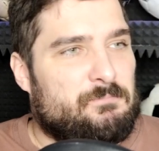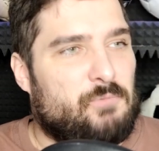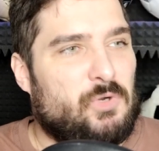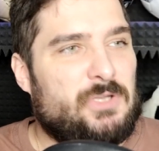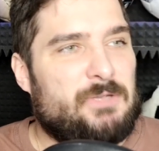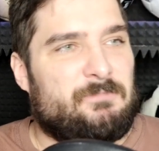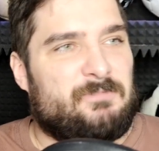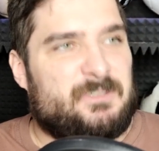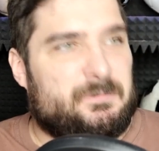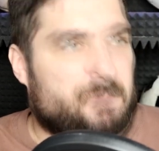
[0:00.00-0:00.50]

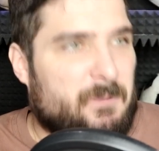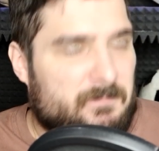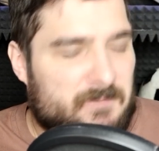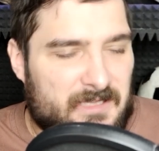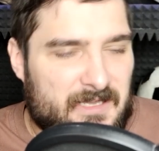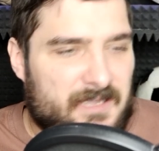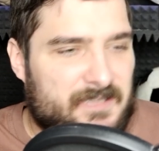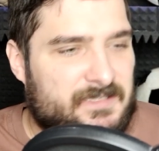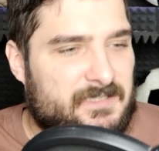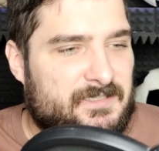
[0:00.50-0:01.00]
Будем
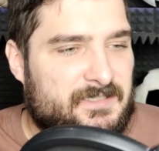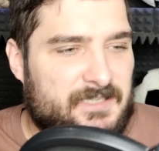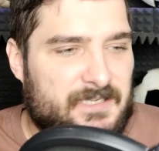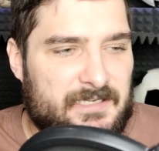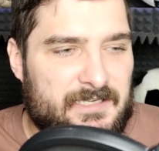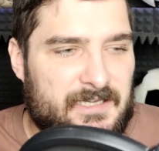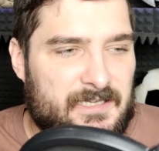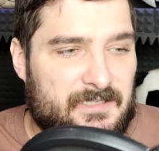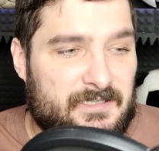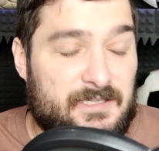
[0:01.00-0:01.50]
вспоминать
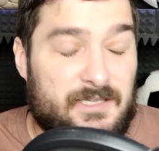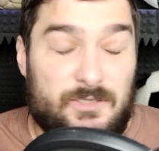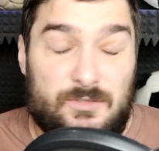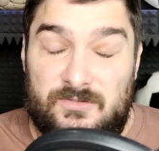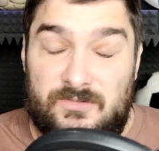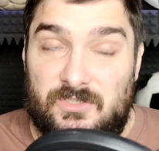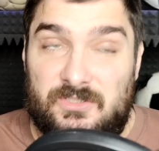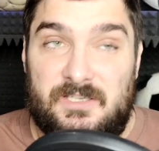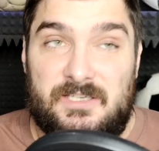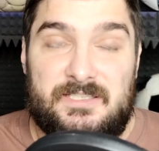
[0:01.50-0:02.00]
те редкие,
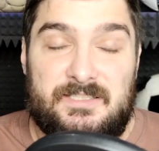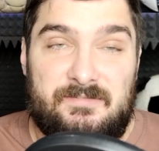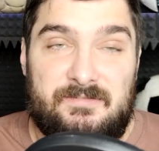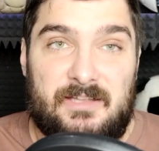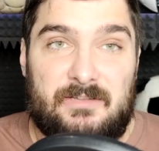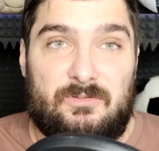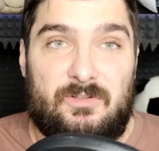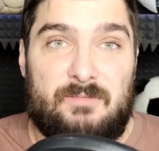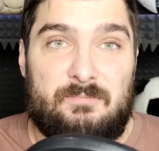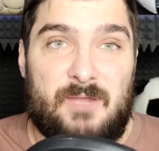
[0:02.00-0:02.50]
но все-таки
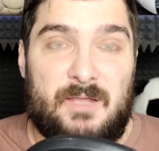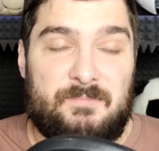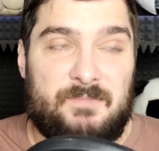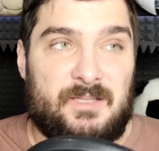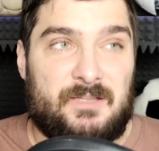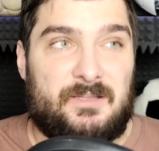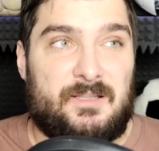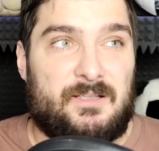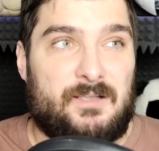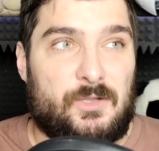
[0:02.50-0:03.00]
светлые
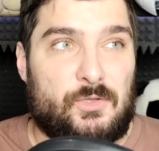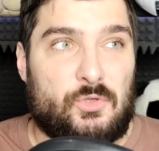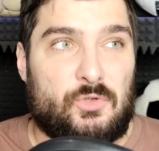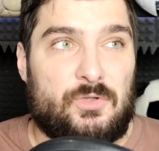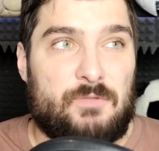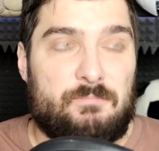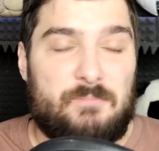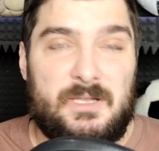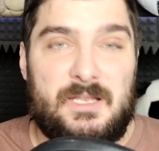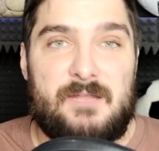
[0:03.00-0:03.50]
моменты,
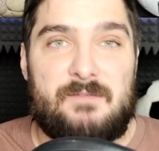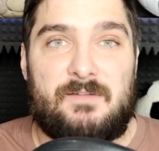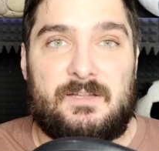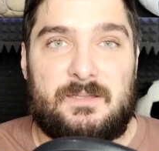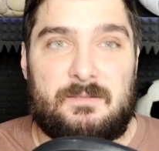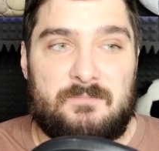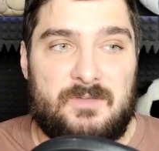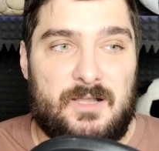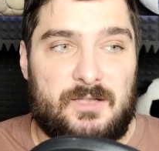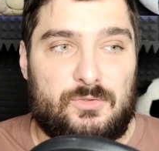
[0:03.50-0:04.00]
которые были в
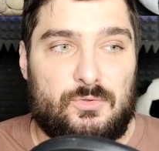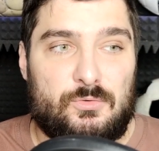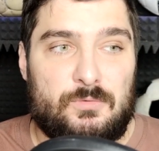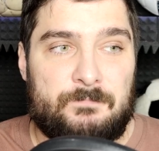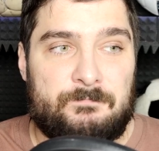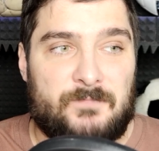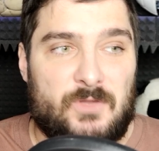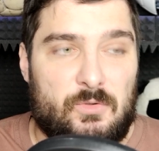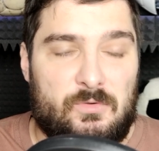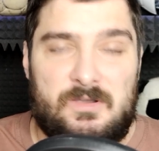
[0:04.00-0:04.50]
этом
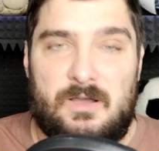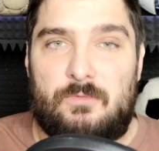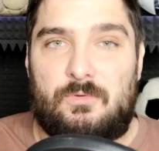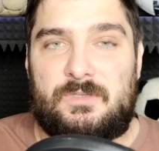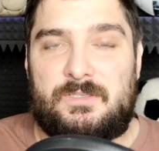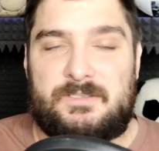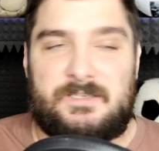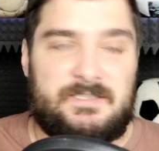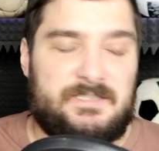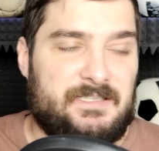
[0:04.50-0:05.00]
году. У
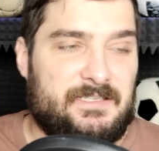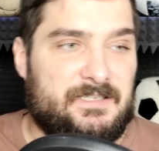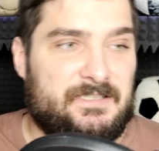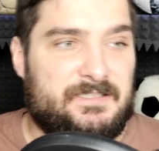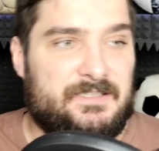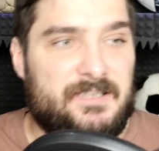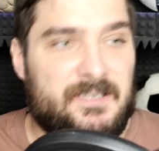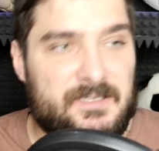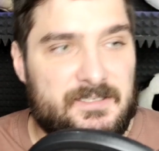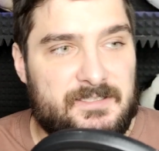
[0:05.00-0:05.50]
кого-то
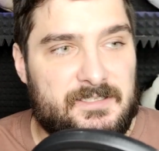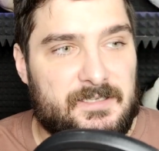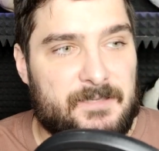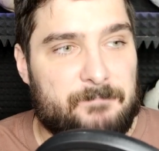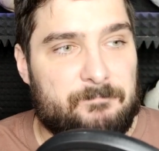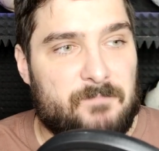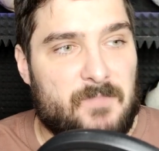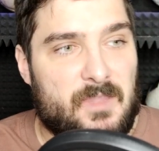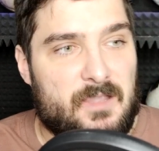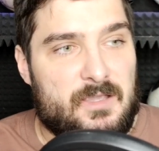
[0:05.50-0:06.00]
родились
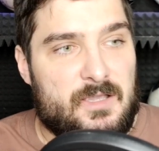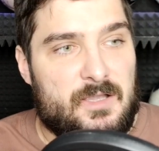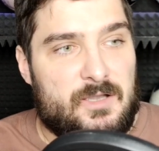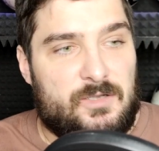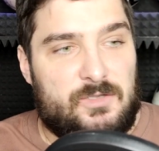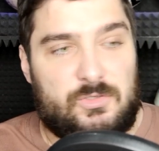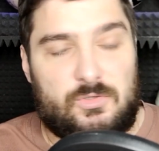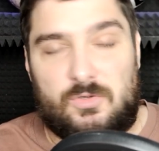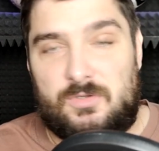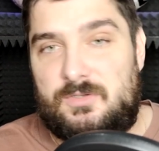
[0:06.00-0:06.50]
дети,
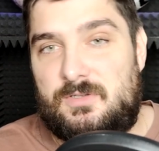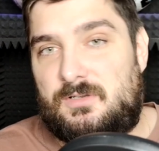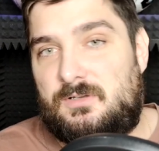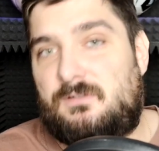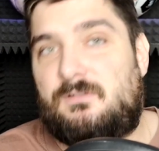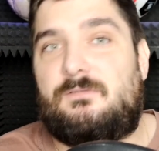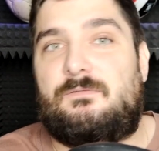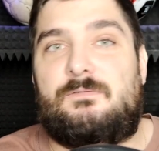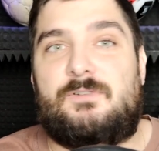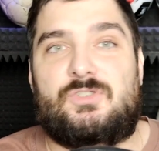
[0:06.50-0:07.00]

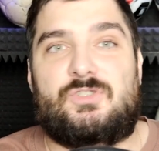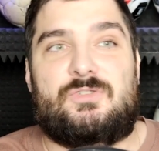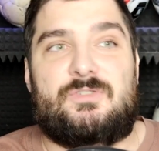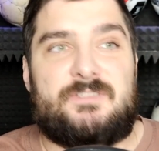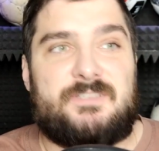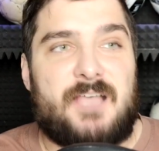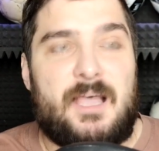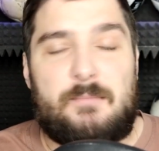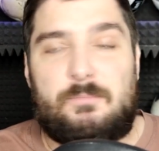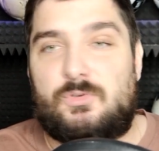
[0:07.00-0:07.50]
кто-то
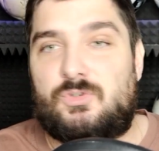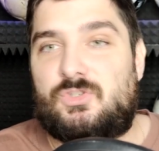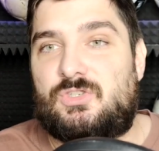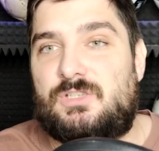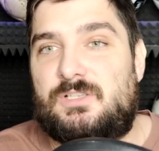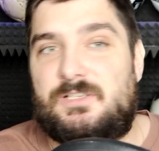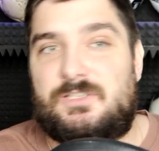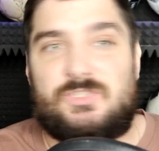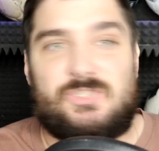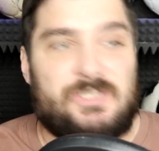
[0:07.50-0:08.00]
вышел
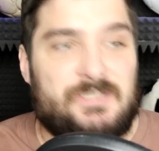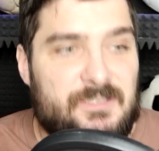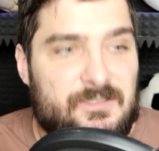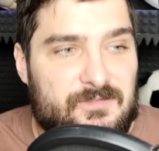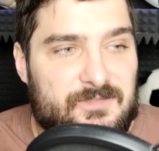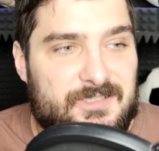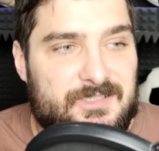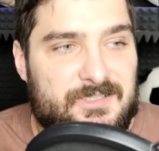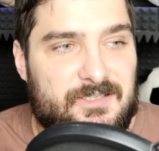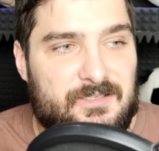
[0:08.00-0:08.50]
замуж или
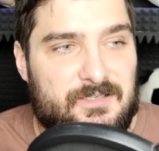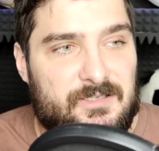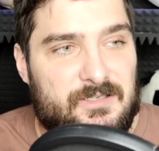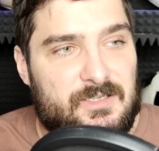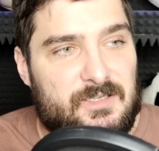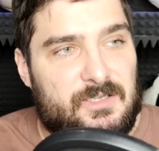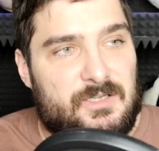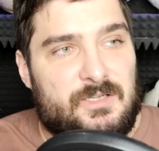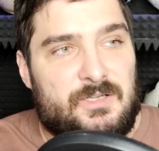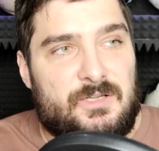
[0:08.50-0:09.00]
женился,